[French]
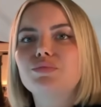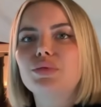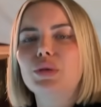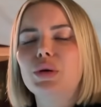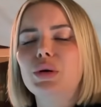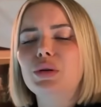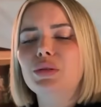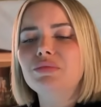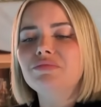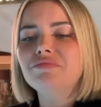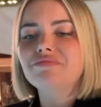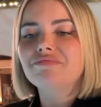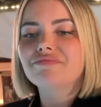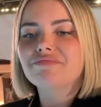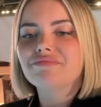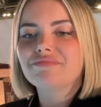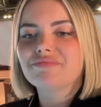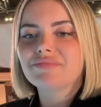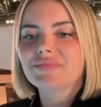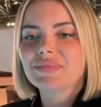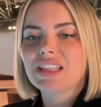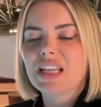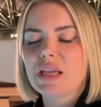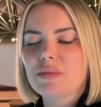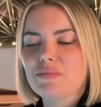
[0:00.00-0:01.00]
Bon,
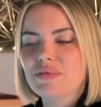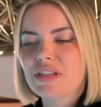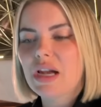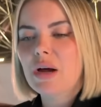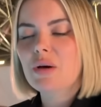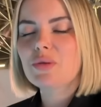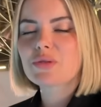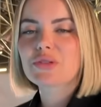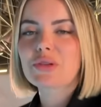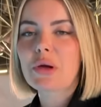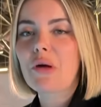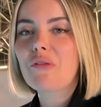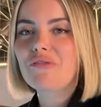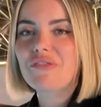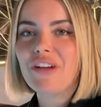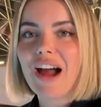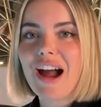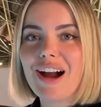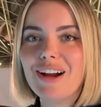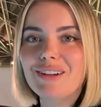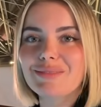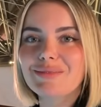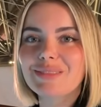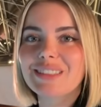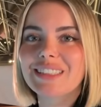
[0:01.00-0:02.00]
et eh bien on s'en
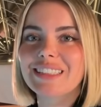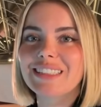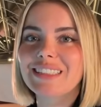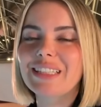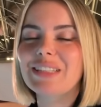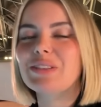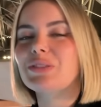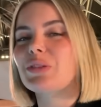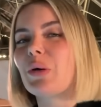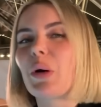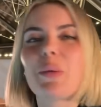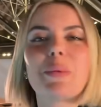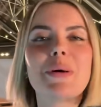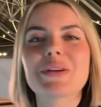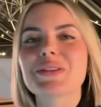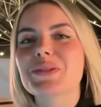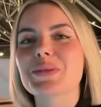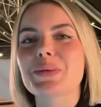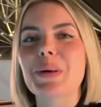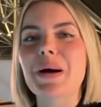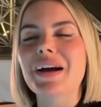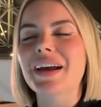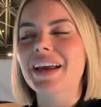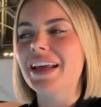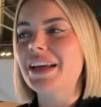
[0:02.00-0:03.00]
va. C'était une trop bonne
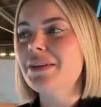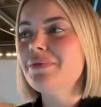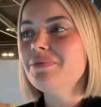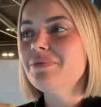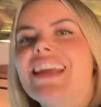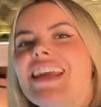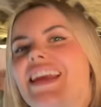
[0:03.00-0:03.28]
soirée.